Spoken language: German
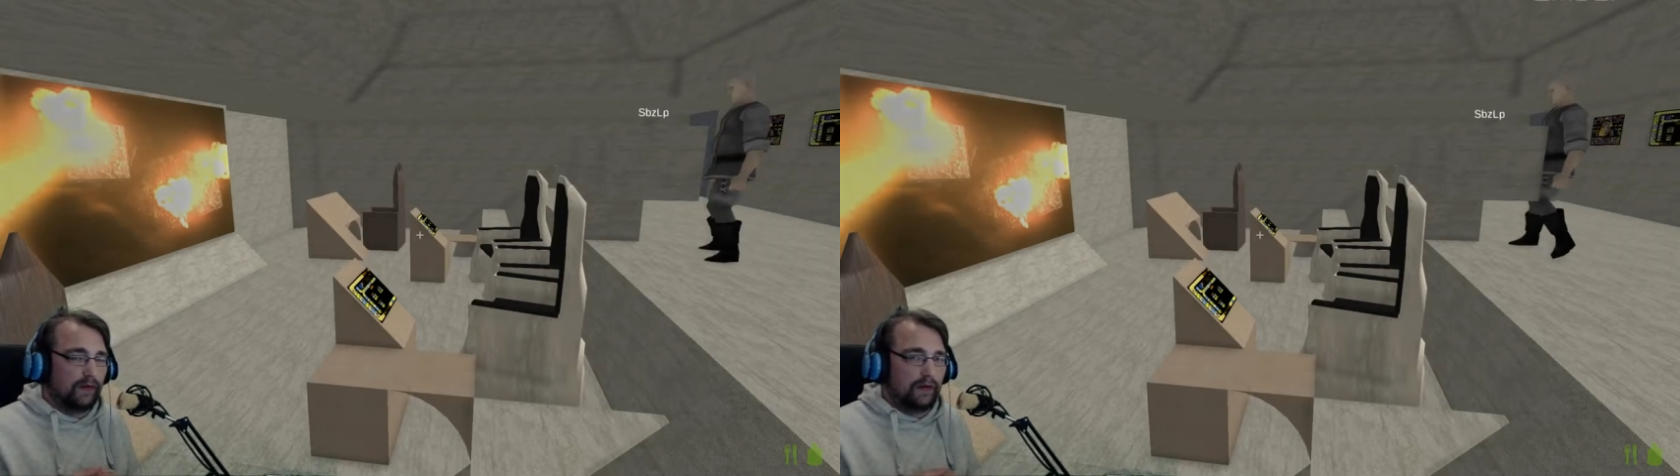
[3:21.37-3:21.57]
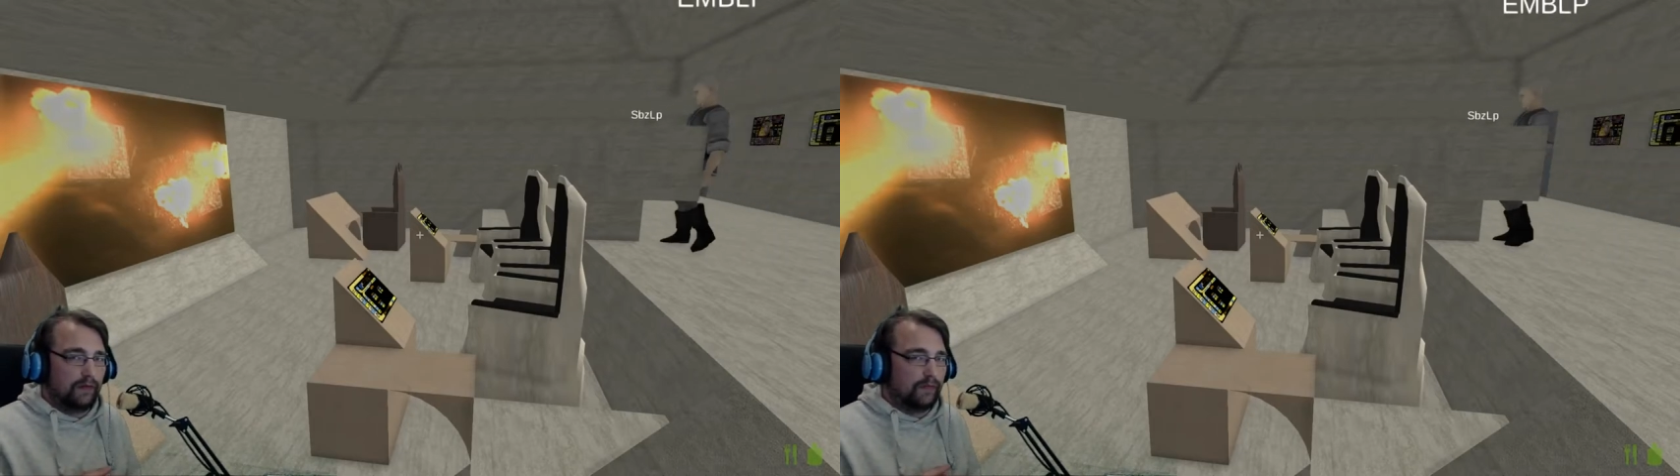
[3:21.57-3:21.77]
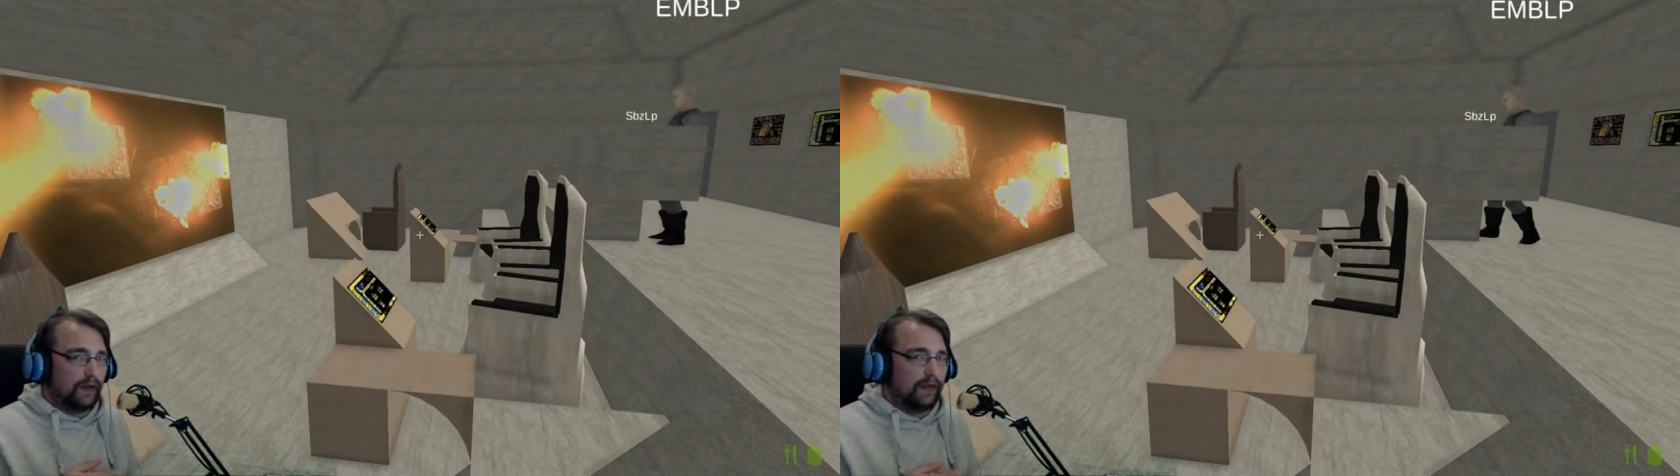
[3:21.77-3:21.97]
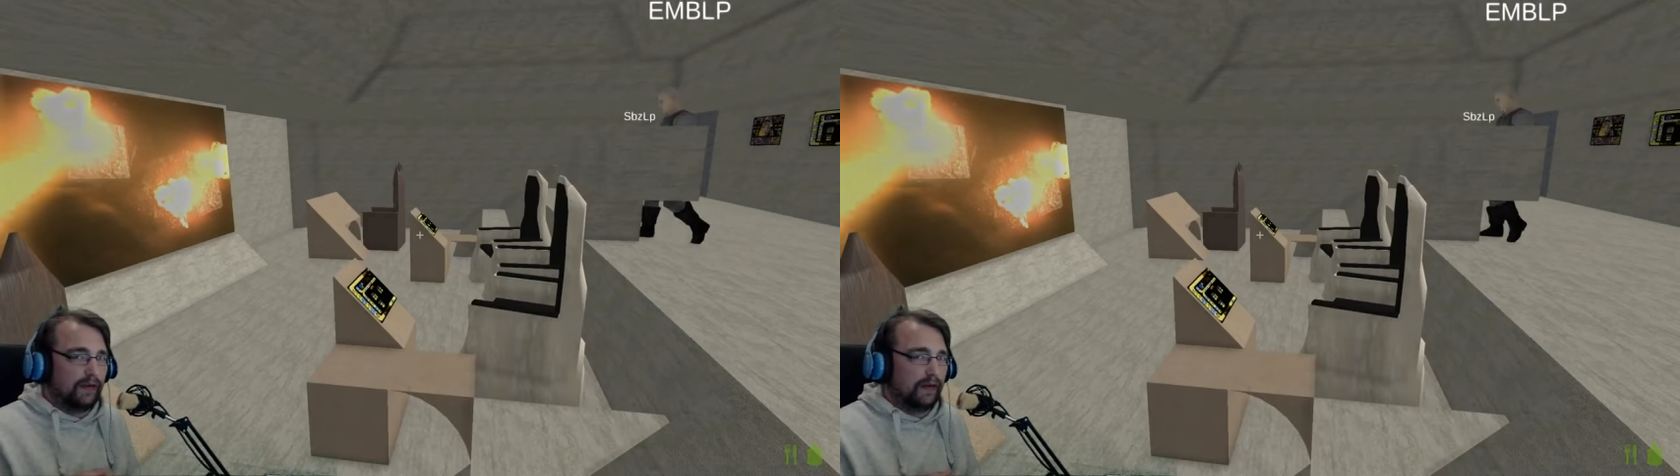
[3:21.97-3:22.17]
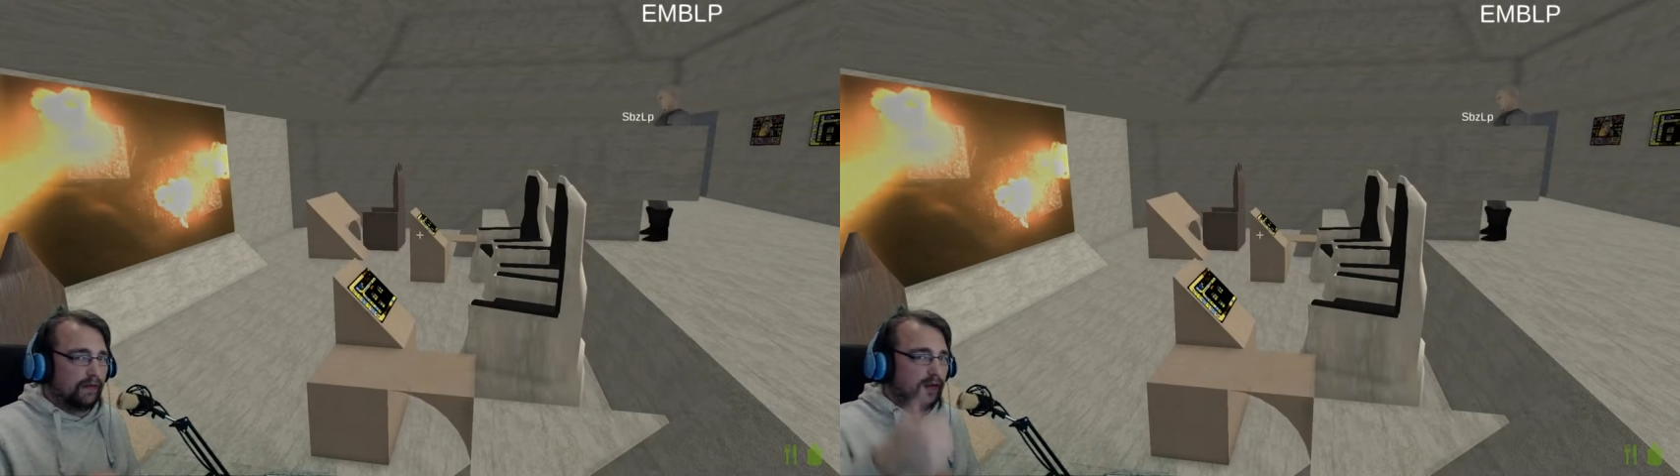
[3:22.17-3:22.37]

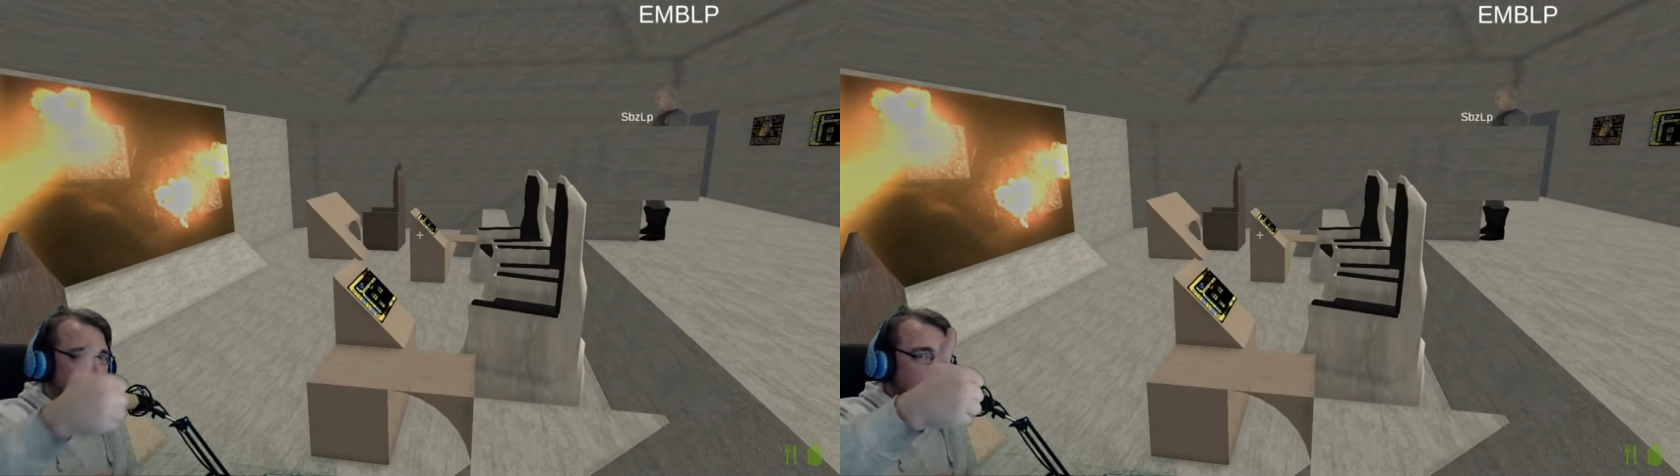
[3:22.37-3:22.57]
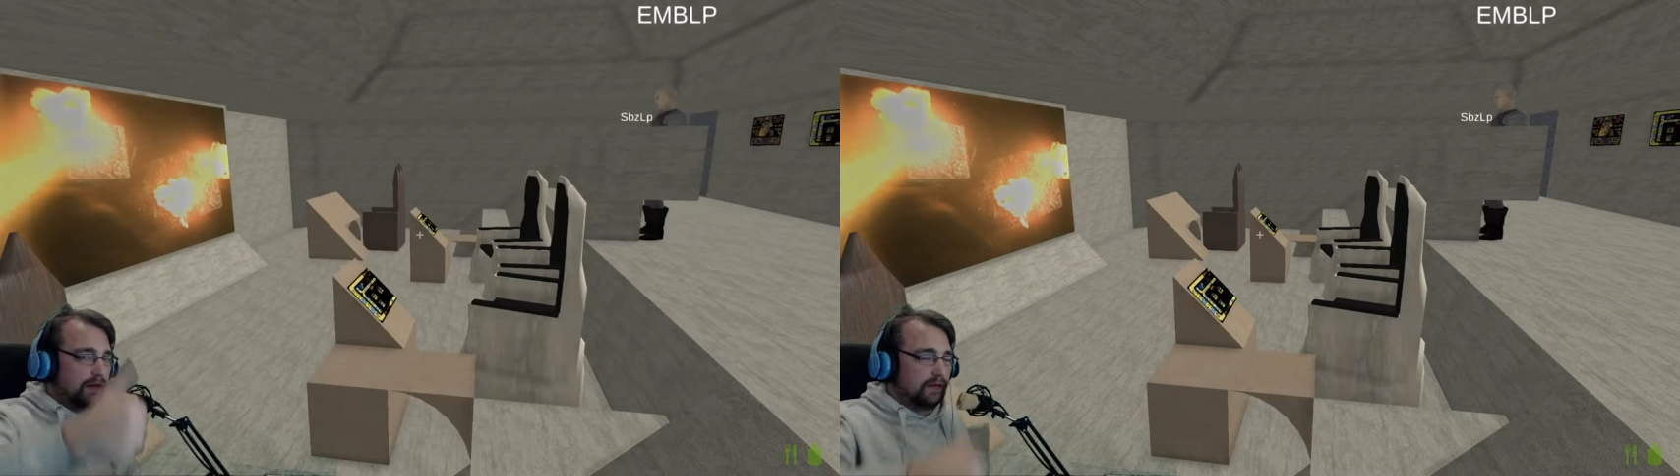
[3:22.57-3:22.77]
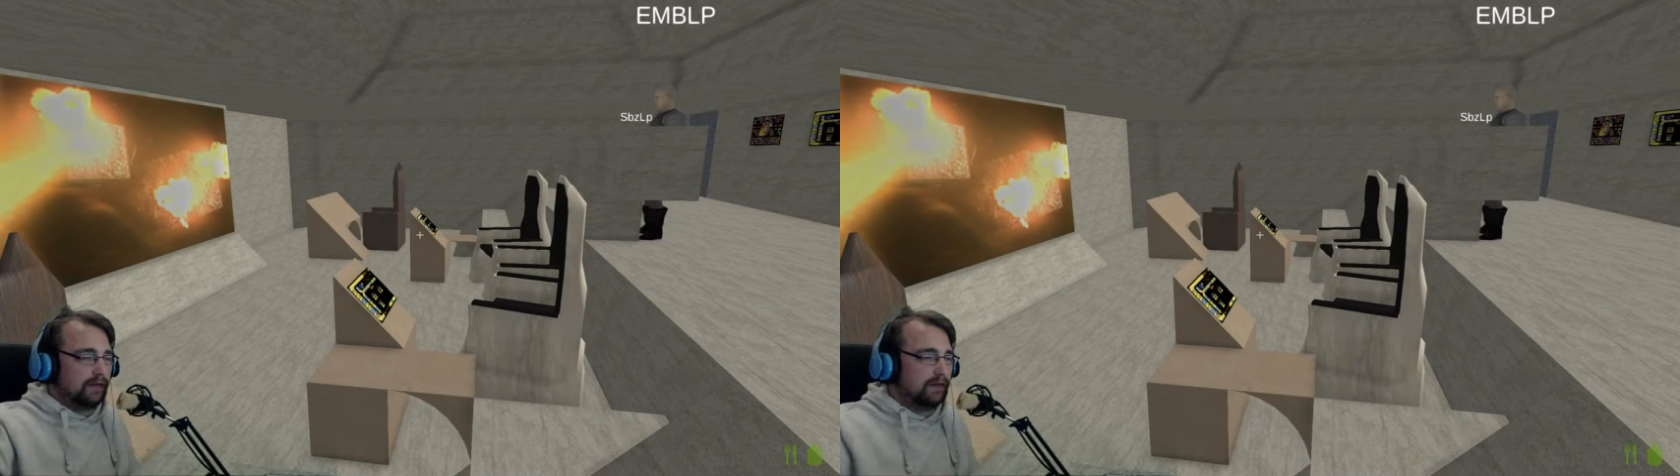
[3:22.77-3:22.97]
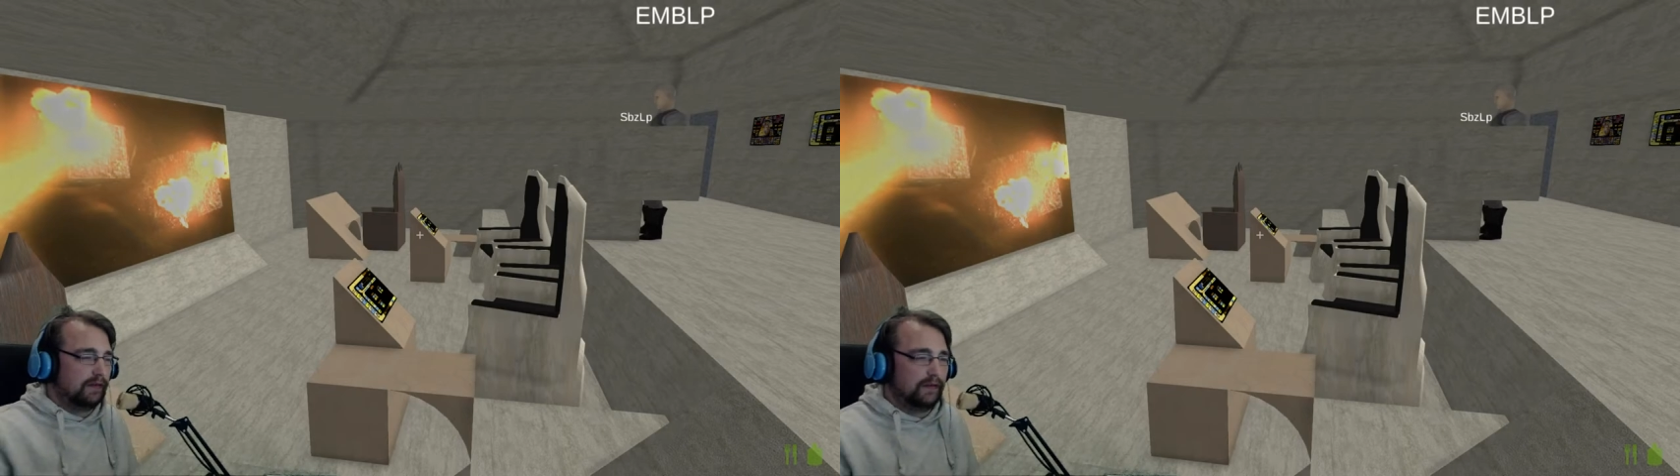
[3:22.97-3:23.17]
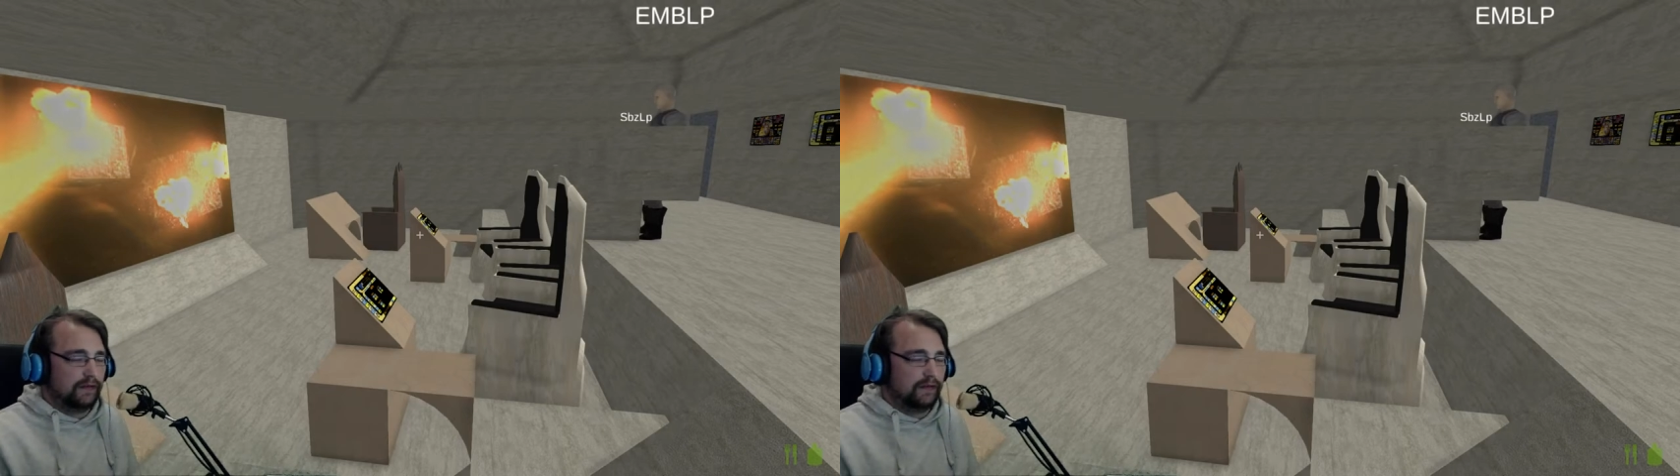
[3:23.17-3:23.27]
gefallen, lasst gerne ein Like da.